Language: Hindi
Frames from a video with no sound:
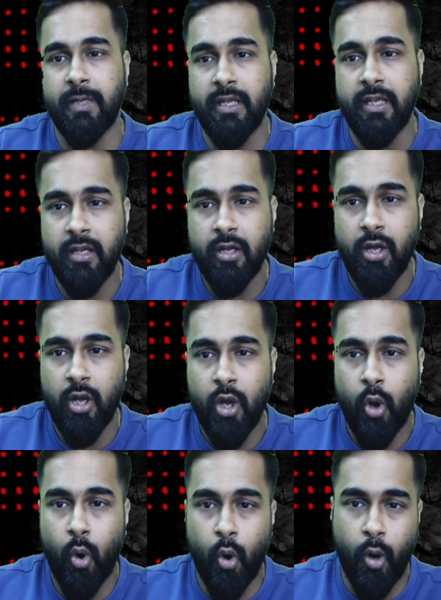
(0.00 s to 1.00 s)
भी
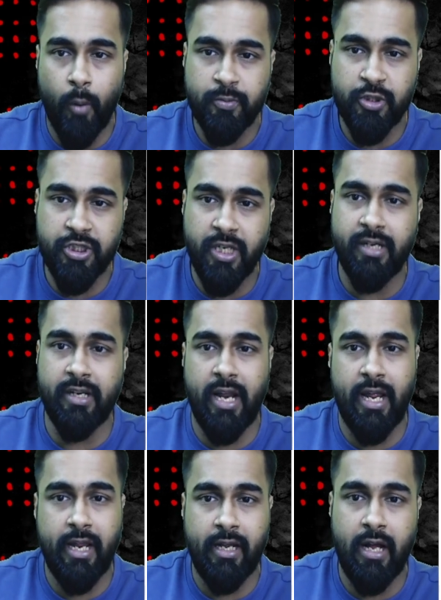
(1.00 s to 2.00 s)
ऑप्शन
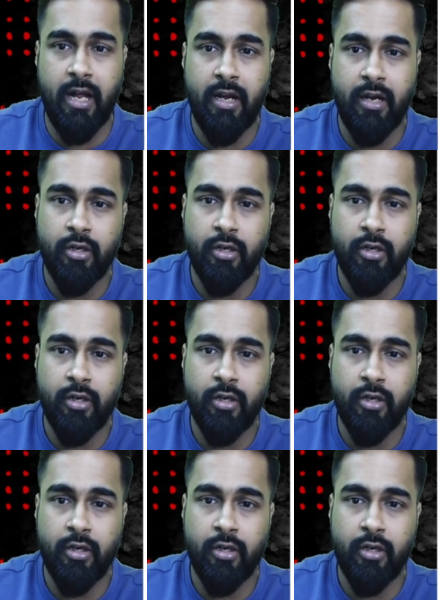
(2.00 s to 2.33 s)
रहेगा